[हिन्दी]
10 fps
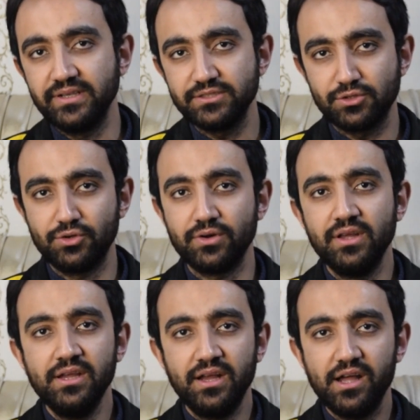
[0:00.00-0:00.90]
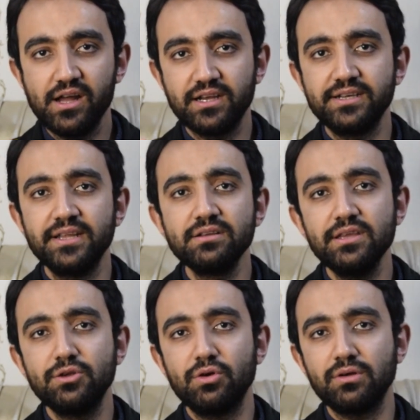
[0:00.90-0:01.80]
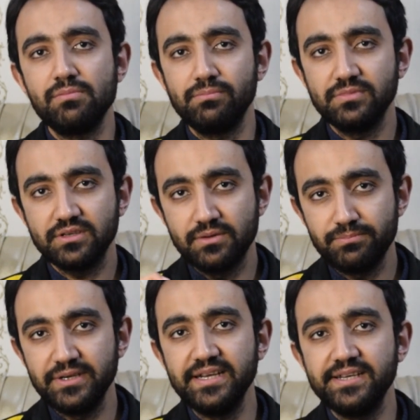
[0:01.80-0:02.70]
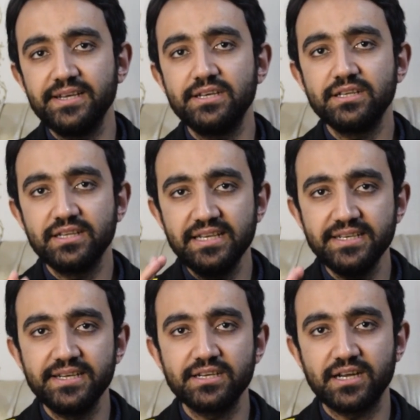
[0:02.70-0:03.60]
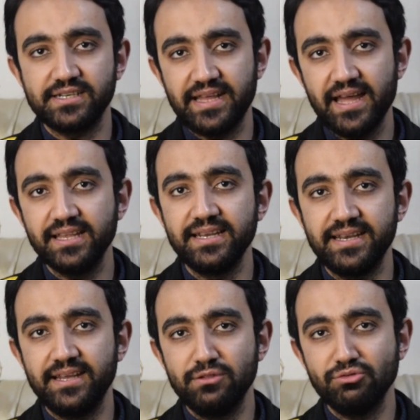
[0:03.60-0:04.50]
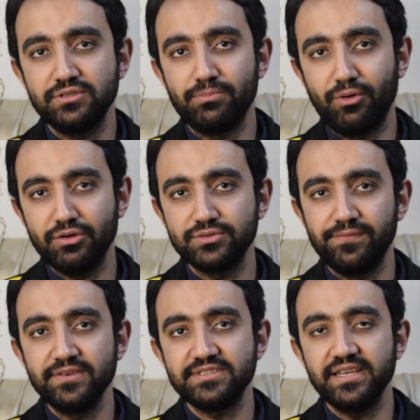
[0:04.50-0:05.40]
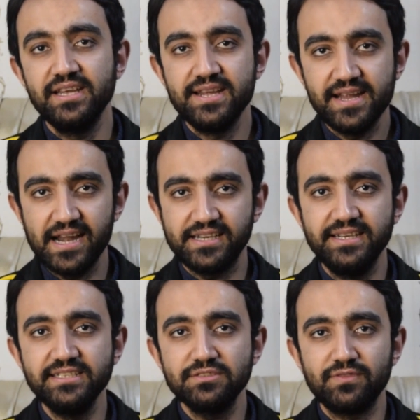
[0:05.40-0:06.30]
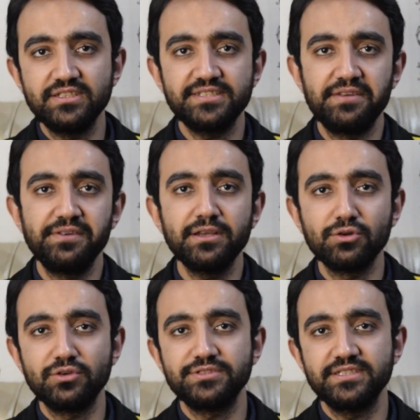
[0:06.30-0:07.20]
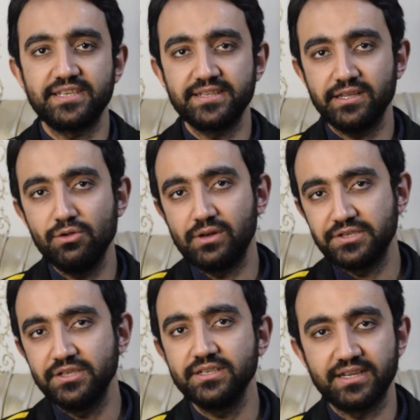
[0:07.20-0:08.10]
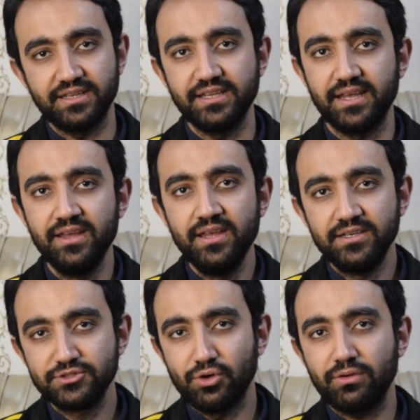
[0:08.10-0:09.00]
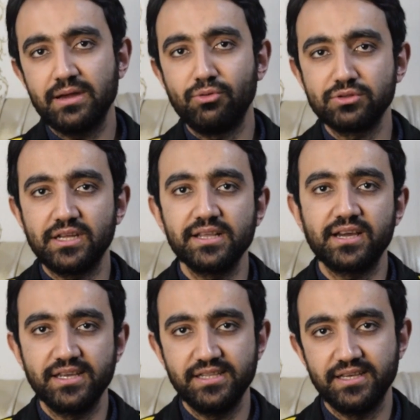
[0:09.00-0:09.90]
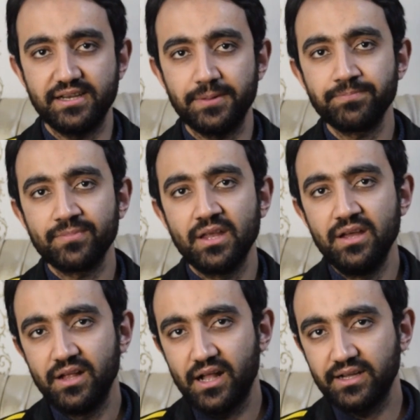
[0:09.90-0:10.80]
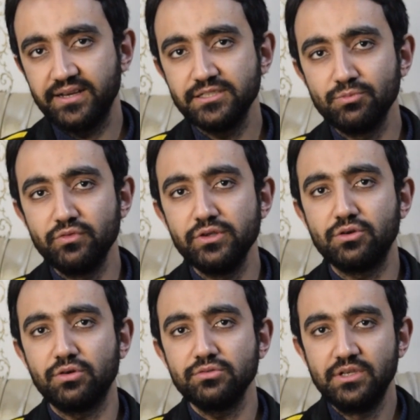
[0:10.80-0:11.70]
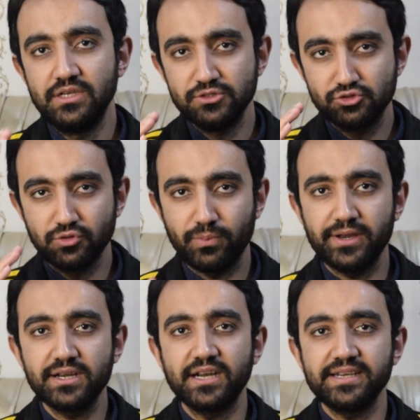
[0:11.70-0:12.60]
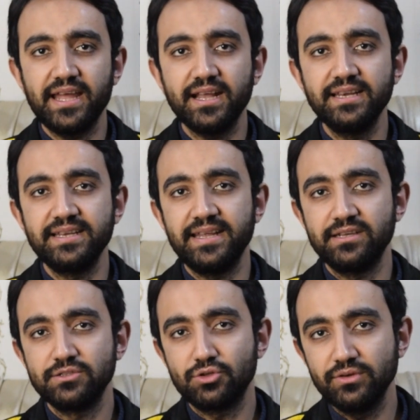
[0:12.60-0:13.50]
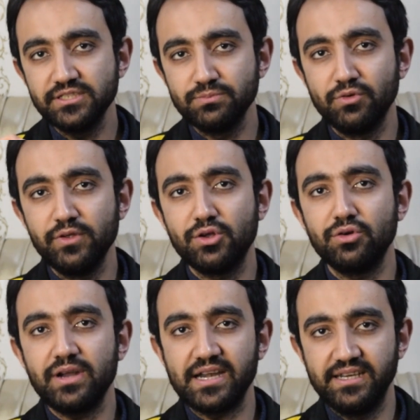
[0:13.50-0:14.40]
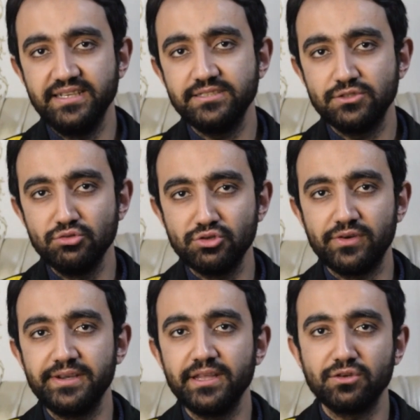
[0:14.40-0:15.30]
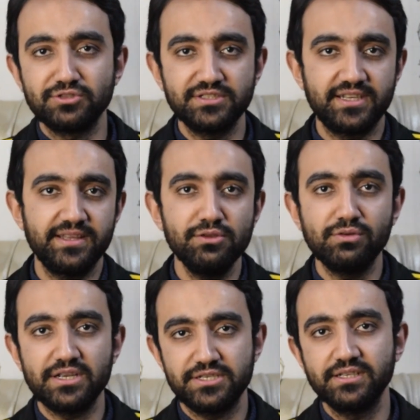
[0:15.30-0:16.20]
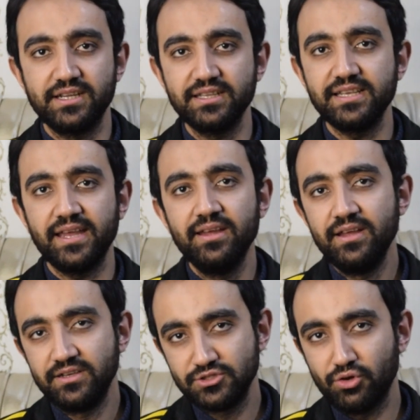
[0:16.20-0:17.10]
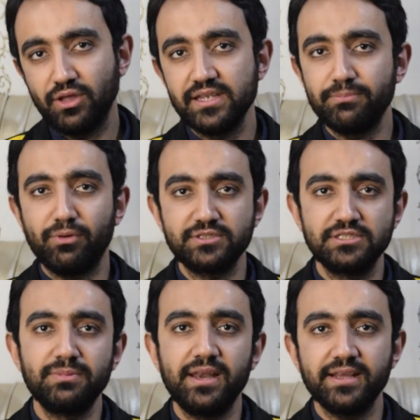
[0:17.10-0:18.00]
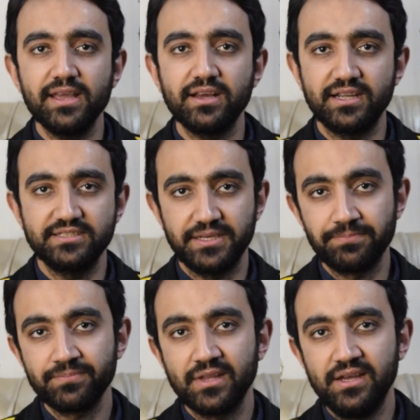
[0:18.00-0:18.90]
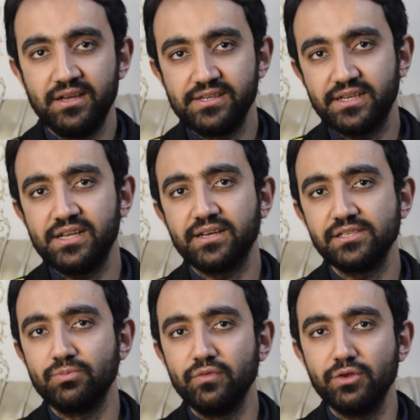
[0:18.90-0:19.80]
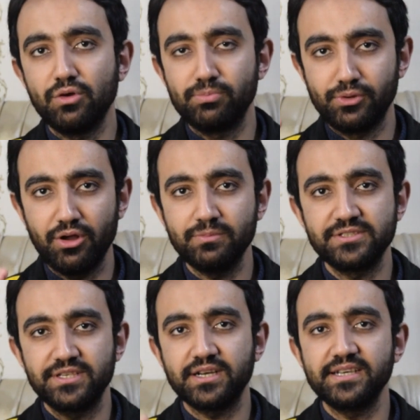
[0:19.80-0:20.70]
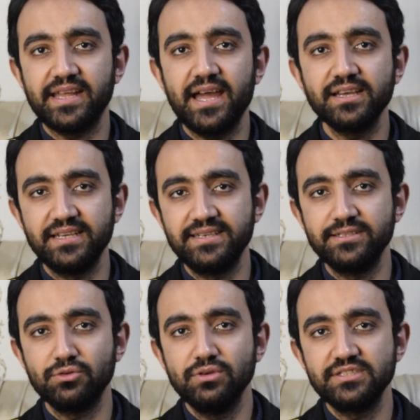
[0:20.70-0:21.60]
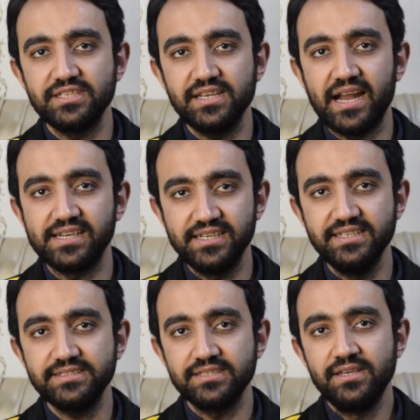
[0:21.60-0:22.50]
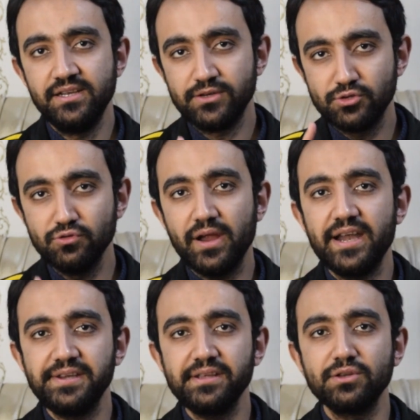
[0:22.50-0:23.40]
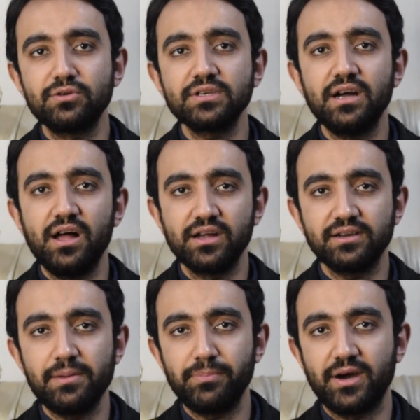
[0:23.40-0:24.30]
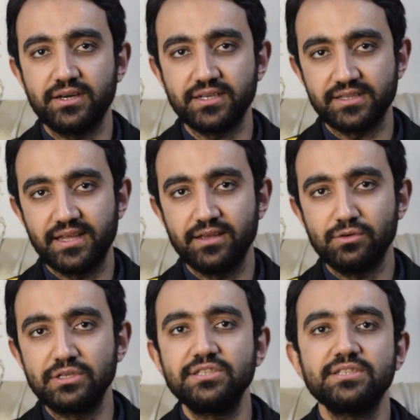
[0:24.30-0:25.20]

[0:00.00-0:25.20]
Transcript: करोड़ अगर डंकी को कंप्लीट हिट क्लीन हिट का टैग लेना है तो उसे बॉक्स ऑफिस से एटलीस्ट 170 करोड़ से ज़्यादा की कलेक्शन करनी है जो कि अब होता दिखाई दे रहा है अगर इस मूवी को सुपर हिट का टैग लेना है तो इस मूवी को एटलीस्ट 220 करोड़ से ज़्यादा की कलेक्शन करनी है जो कि ये पॉसिबल है कि कार्य लेकिन अगर इस मूवी को ब्लॉकबस्टर का टैग लेना है तो इसे एटलीस्ट 280 करोड़ का आंकड़ा पार करना है और इसी